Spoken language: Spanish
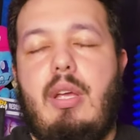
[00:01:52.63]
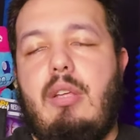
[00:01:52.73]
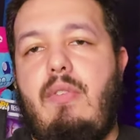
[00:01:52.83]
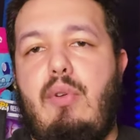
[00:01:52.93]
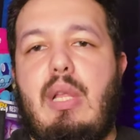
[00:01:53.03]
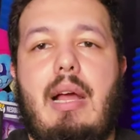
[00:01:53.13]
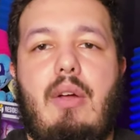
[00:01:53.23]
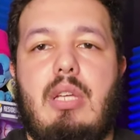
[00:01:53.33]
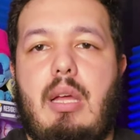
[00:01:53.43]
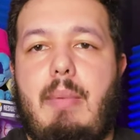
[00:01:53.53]
Y eso fue una de las
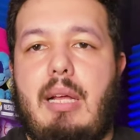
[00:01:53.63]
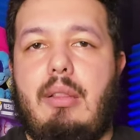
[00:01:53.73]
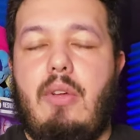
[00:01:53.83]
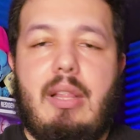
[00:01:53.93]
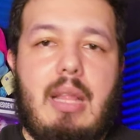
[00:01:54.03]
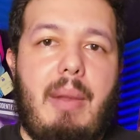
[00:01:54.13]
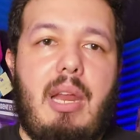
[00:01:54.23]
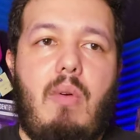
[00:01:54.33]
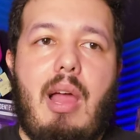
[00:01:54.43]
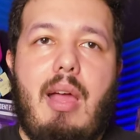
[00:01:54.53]
cosas que me encantó de esta
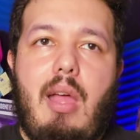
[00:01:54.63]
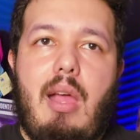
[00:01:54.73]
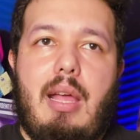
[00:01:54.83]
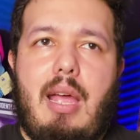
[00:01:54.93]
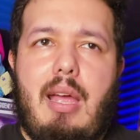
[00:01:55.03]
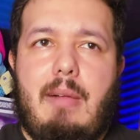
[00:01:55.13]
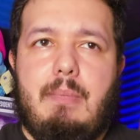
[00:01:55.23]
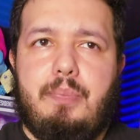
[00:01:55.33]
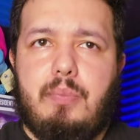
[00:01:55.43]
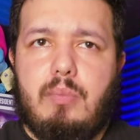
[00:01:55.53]
película,
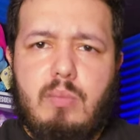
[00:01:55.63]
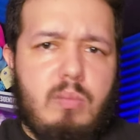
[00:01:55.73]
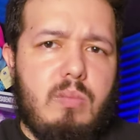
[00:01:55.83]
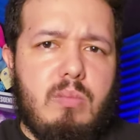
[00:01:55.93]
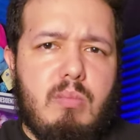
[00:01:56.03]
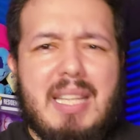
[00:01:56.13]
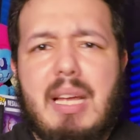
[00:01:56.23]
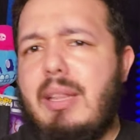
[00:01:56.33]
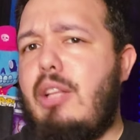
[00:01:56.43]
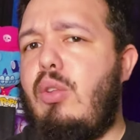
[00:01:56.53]
que
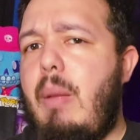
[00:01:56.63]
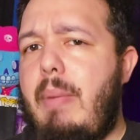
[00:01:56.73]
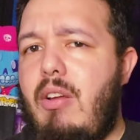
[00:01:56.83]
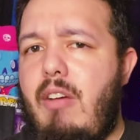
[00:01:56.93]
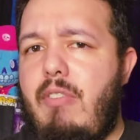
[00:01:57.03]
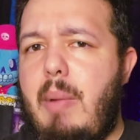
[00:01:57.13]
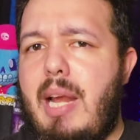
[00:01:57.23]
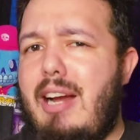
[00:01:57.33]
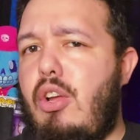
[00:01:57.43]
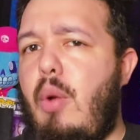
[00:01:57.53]
básicamente es una película
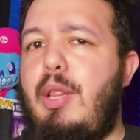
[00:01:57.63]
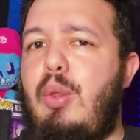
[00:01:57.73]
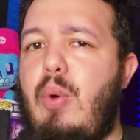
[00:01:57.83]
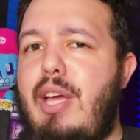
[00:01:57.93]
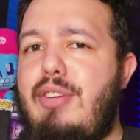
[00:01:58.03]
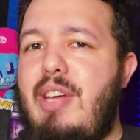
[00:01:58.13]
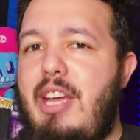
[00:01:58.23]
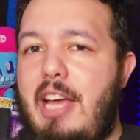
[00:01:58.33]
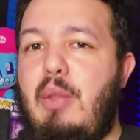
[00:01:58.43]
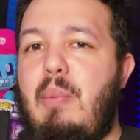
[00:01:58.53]
familiar coming to age
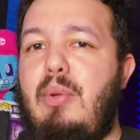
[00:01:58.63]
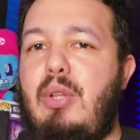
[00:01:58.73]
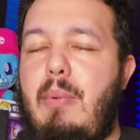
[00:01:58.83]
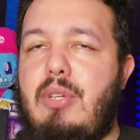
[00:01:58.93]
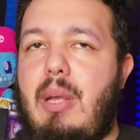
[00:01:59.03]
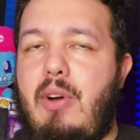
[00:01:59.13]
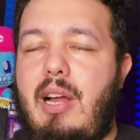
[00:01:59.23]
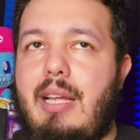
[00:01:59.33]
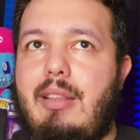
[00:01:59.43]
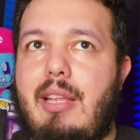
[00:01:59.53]
en un mundo
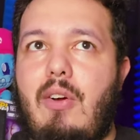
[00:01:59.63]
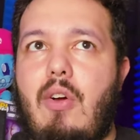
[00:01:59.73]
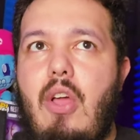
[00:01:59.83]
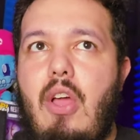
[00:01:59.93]
postapocalíptico